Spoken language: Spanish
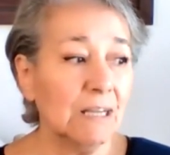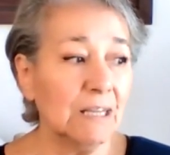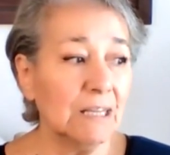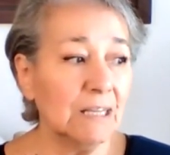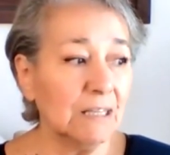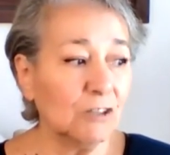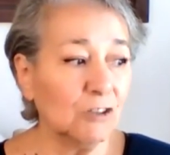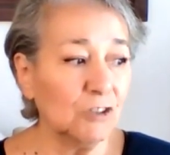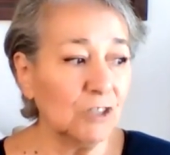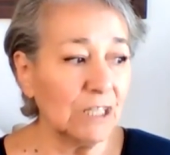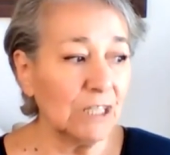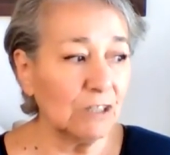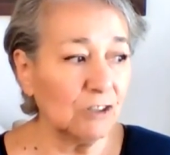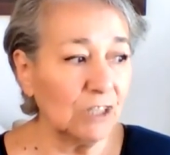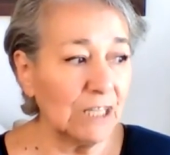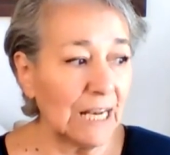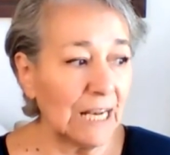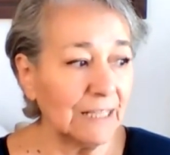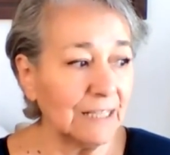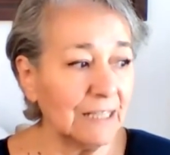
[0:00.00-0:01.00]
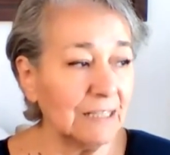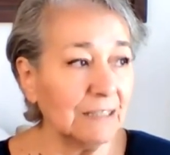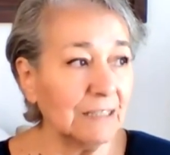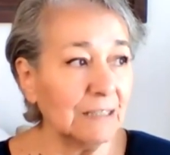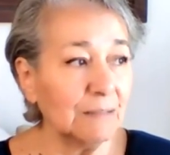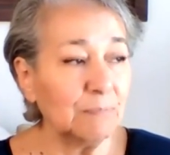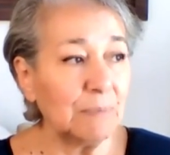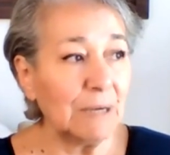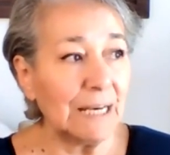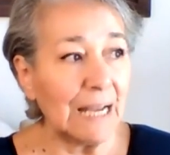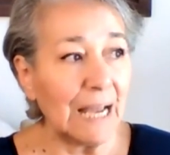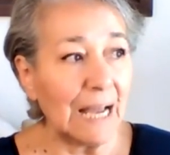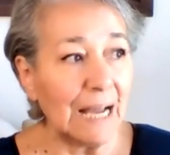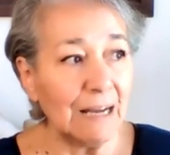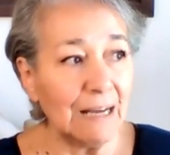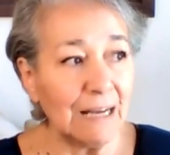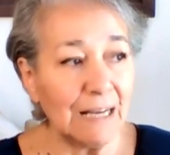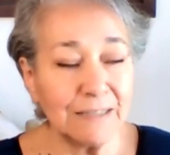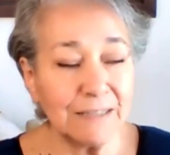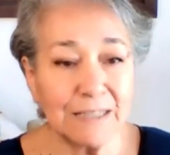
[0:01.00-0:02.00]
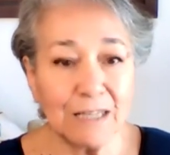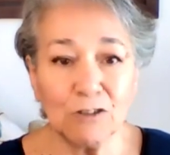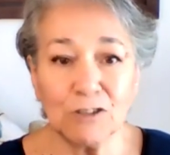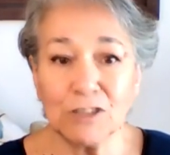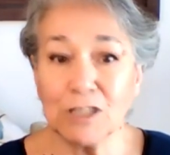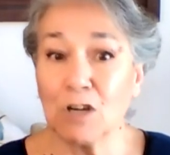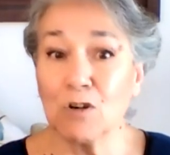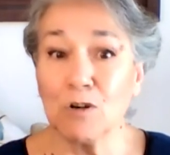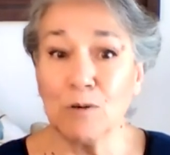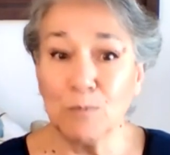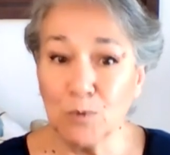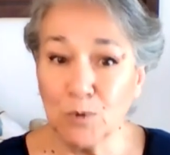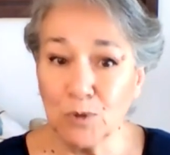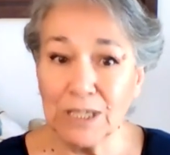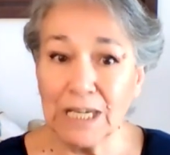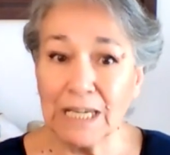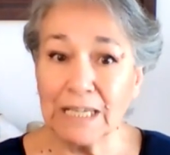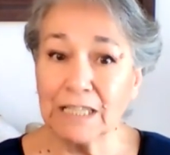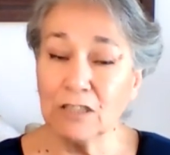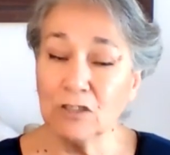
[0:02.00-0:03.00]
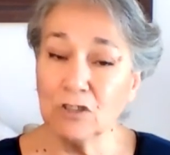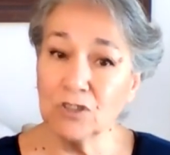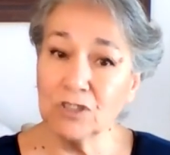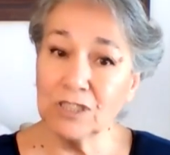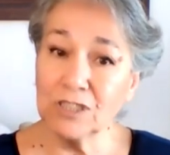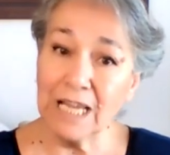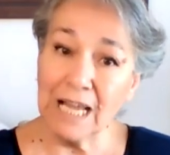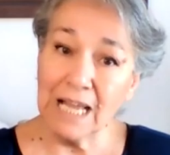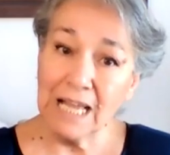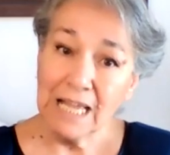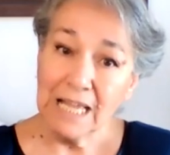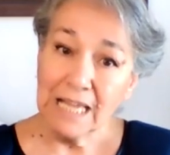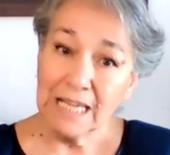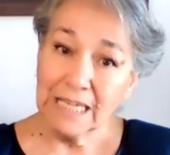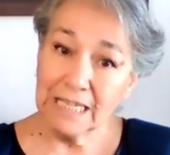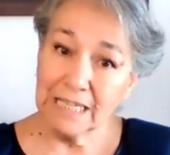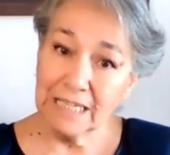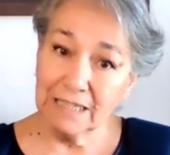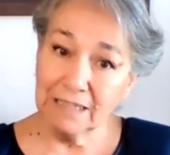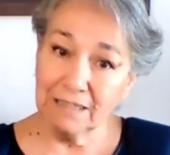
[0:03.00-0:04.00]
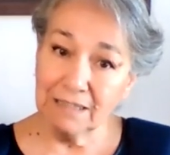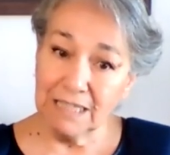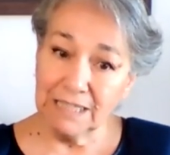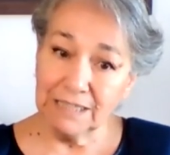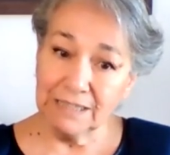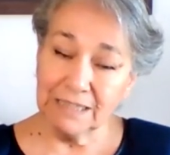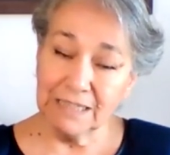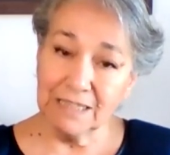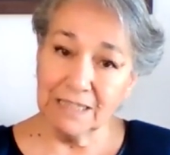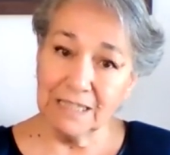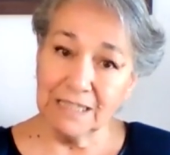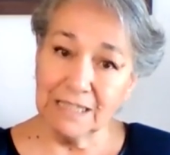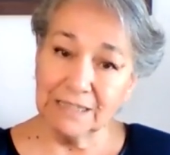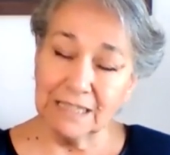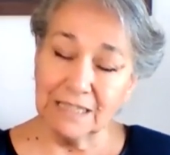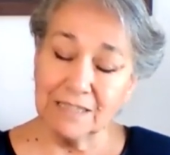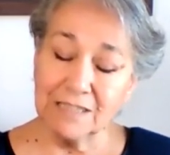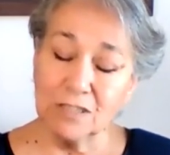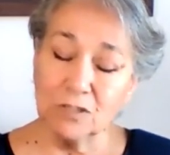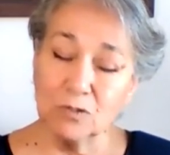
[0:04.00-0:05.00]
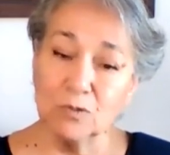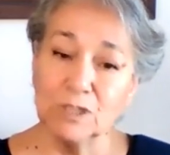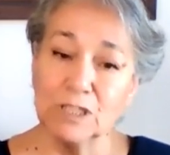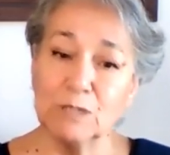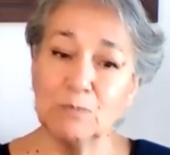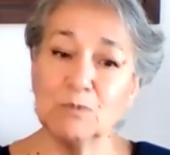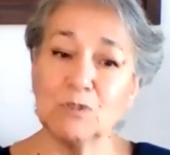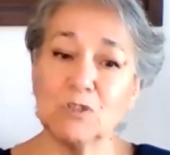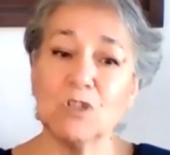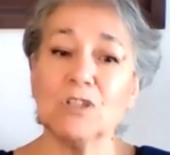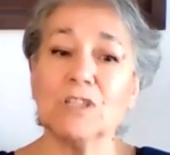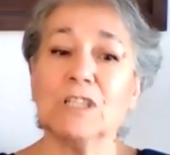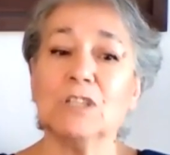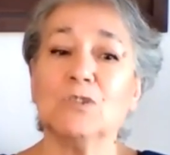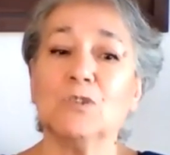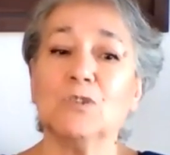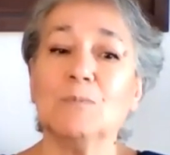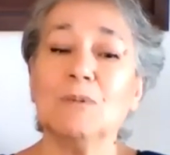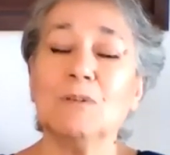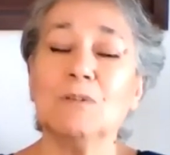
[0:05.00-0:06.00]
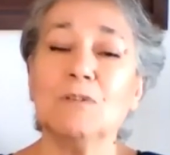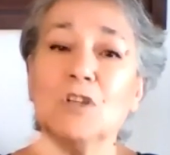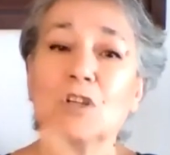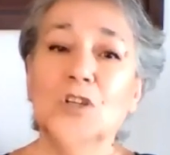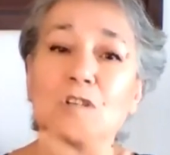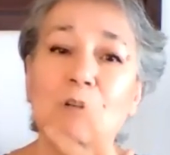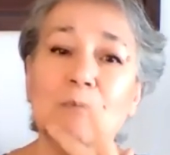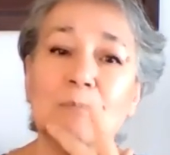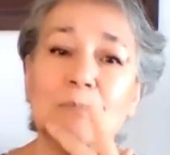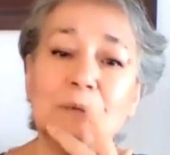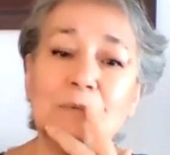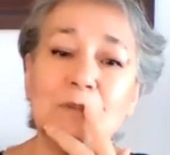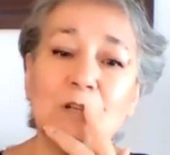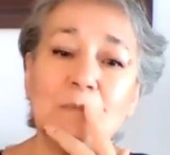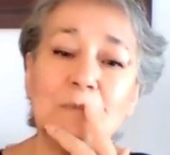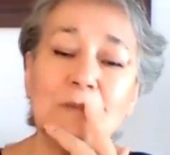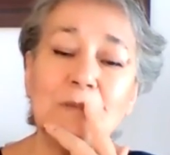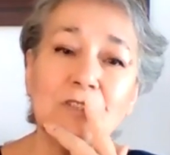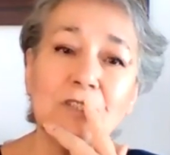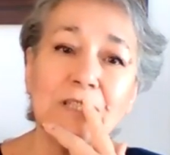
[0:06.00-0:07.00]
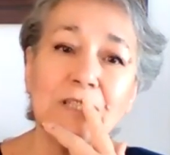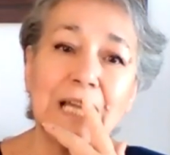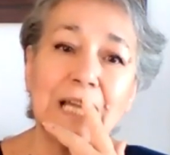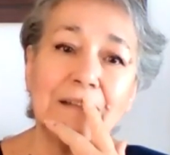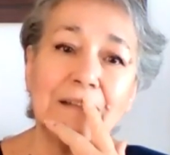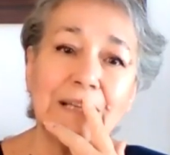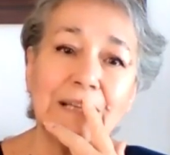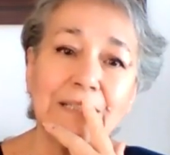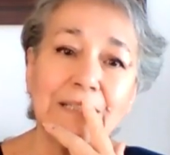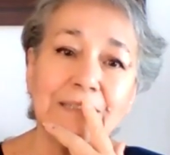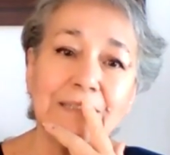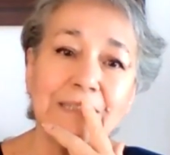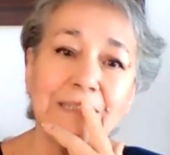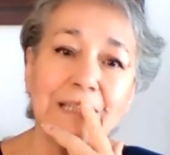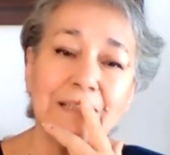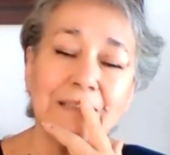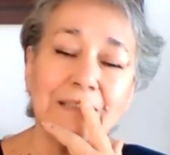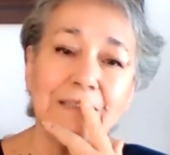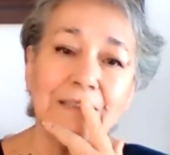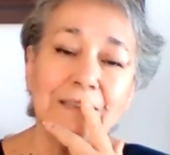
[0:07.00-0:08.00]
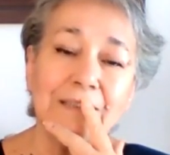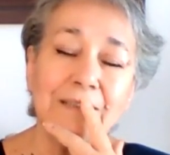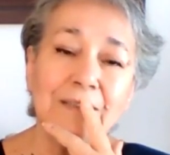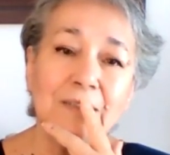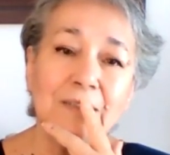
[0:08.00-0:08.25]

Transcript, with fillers: eh, con, alguien hacia otra comuna que no sea eh, este, esta circunscripción que tú nos, nos mencionabas recién?